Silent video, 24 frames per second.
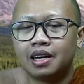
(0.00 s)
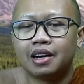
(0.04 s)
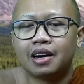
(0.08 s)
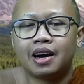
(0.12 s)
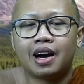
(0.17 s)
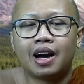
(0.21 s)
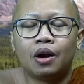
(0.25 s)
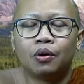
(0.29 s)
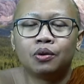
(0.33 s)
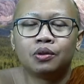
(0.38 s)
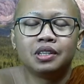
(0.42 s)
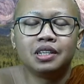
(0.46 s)

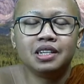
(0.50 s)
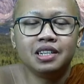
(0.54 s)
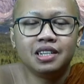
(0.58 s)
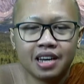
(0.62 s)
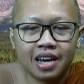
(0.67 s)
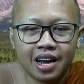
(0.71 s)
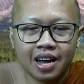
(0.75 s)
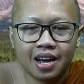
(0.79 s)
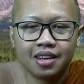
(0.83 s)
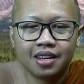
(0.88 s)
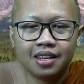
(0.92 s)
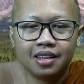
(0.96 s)
Kalau
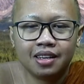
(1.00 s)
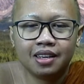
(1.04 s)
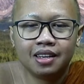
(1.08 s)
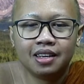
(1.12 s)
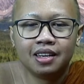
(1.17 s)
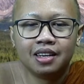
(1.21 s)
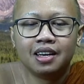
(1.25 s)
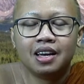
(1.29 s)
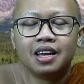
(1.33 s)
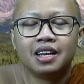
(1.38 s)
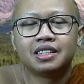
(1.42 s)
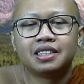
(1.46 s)
tidak,
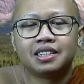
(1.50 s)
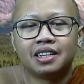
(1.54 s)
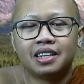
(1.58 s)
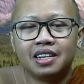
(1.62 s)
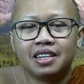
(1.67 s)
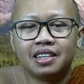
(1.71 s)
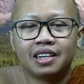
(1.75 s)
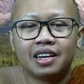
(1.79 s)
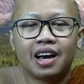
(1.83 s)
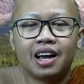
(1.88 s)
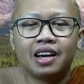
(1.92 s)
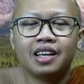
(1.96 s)

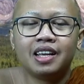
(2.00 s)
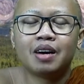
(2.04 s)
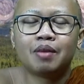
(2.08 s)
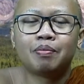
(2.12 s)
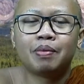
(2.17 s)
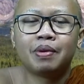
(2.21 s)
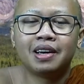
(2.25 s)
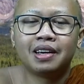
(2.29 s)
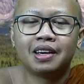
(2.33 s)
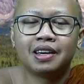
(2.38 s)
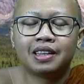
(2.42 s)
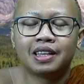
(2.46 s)
Seringkali
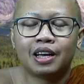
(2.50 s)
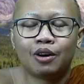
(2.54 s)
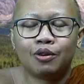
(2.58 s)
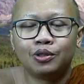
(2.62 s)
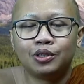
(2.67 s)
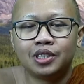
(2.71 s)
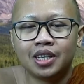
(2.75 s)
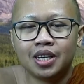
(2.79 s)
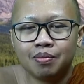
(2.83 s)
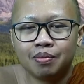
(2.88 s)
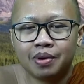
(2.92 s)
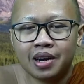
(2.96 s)
apa yang kita
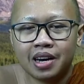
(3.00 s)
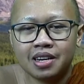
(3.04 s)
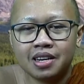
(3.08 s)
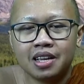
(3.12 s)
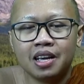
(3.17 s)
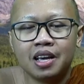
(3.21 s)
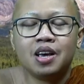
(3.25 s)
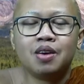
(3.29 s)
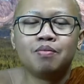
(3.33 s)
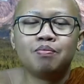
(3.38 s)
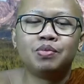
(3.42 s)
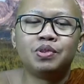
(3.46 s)
ucapkan
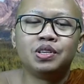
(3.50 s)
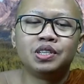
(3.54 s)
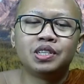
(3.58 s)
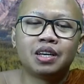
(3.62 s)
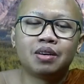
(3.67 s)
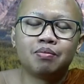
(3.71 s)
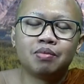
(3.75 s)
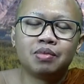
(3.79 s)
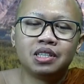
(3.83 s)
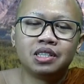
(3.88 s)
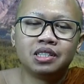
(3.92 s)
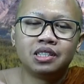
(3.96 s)
bisa
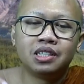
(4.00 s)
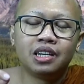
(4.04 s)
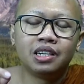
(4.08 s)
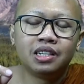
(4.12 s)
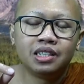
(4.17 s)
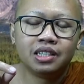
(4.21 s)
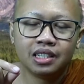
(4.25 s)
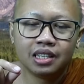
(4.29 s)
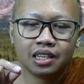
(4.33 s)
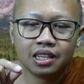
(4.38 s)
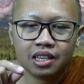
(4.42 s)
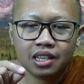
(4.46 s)

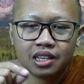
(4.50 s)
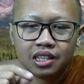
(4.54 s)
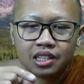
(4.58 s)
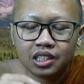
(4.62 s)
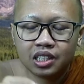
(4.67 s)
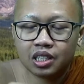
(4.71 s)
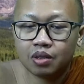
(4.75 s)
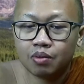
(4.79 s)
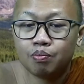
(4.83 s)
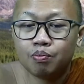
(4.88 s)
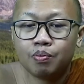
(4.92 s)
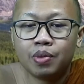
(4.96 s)
menjadi
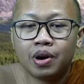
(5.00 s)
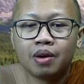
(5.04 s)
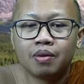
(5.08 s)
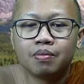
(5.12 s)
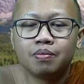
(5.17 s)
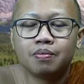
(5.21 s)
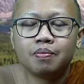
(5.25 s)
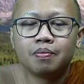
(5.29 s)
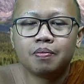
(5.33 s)
sebab